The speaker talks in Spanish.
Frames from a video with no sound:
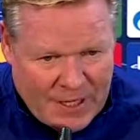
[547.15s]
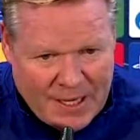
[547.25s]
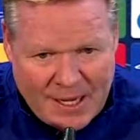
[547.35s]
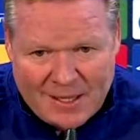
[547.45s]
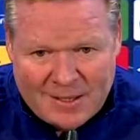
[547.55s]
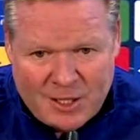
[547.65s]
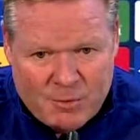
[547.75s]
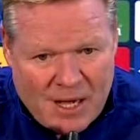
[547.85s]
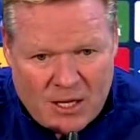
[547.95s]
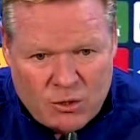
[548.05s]
tiene
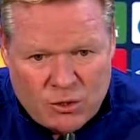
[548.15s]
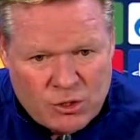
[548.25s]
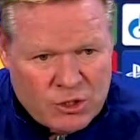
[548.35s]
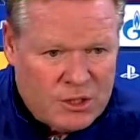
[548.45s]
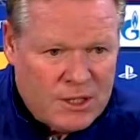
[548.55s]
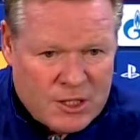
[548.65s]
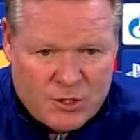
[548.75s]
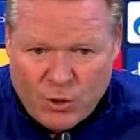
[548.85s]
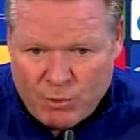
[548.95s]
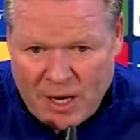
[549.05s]
altibajos y
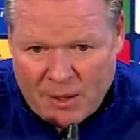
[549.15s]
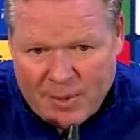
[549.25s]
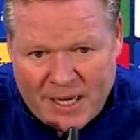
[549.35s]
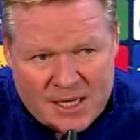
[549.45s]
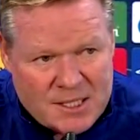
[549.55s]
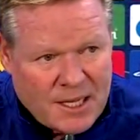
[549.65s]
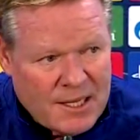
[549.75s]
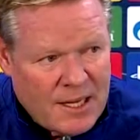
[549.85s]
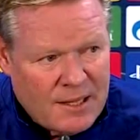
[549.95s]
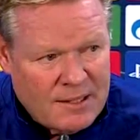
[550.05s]
es normal para esta
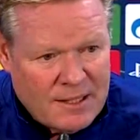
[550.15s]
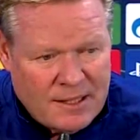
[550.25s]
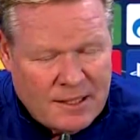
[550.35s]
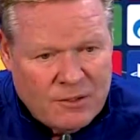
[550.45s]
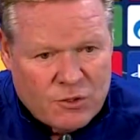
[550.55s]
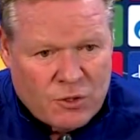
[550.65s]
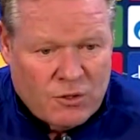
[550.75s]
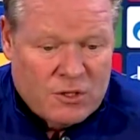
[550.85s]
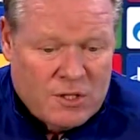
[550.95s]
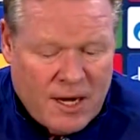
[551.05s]
edad y
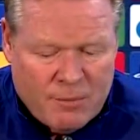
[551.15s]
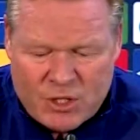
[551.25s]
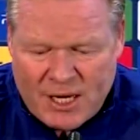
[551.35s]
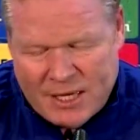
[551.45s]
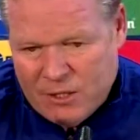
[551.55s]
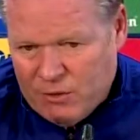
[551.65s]
nosotros tenemos que